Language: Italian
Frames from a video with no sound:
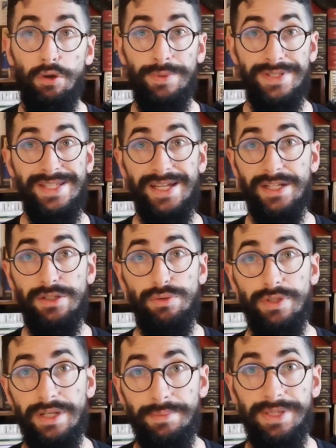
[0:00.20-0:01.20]
romanzare
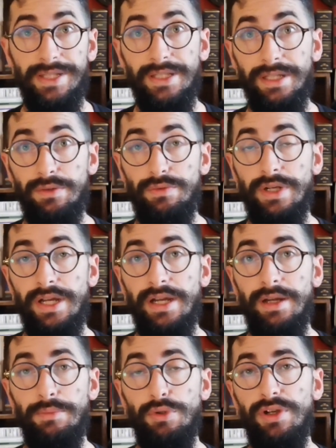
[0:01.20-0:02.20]
storicamente
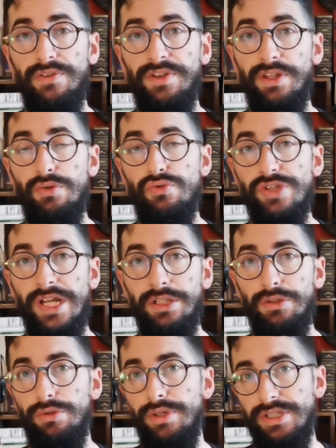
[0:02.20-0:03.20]
una biografia di un
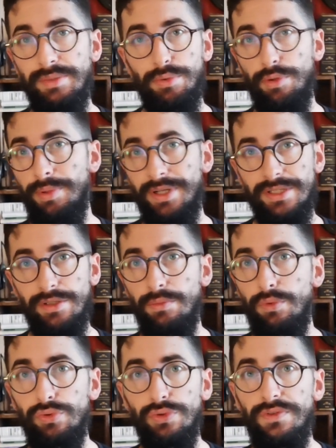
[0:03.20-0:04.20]
santo è sempre un'operazione
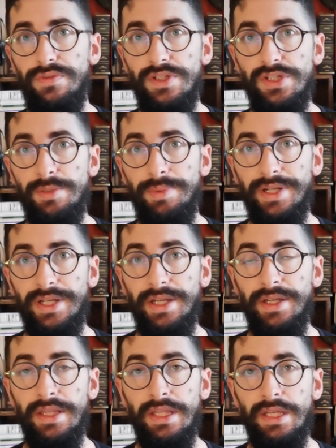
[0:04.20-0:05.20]
molto difficile
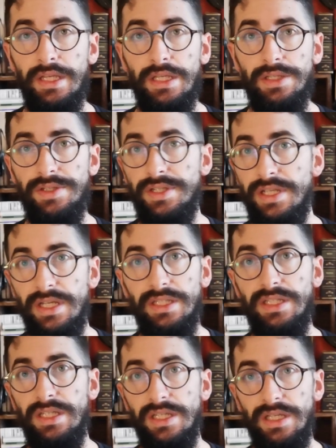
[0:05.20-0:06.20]
perché si rischia
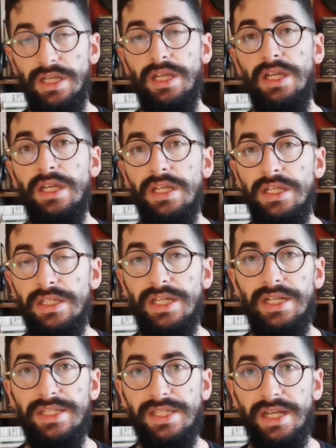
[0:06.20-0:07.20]
di
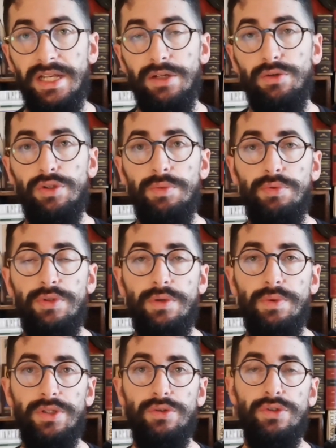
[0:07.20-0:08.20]
idealizzarli ancora di più di
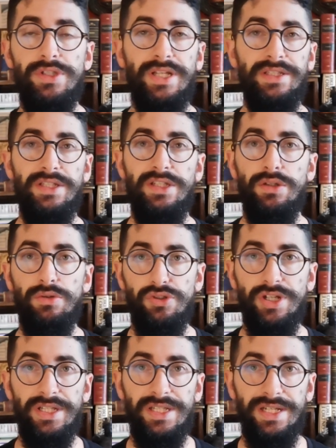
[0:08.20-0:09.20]
quanto i santi siano
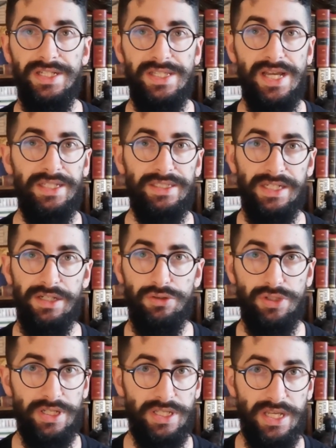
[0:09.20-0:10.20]
già idealizzati nelle
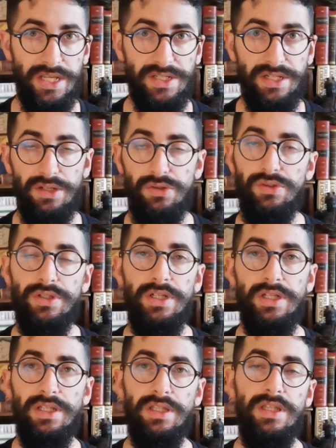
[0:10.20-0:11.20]
nostre chiese, nei,
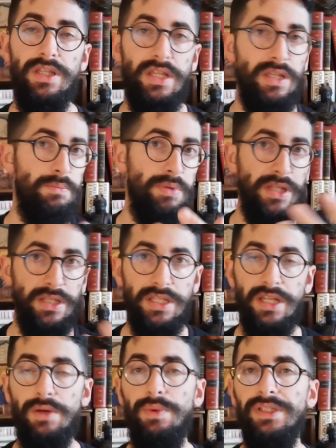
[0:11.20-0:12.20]
nostri, nei
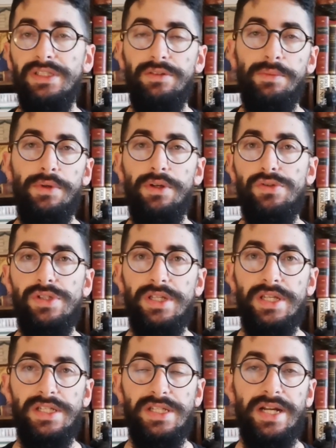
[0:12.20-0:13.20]
dipinti, nei quadri che troviamo nelle nostre
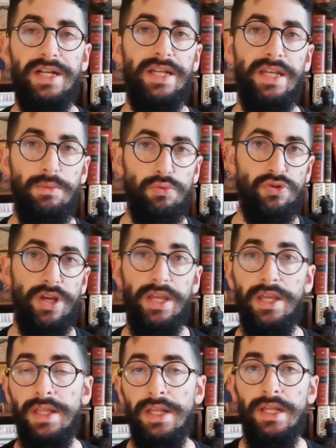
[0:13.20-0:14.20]
chiese e anche nei
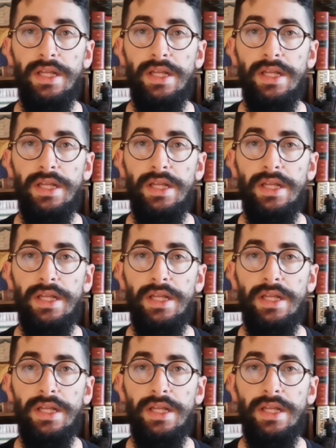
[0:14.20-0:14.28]
musei.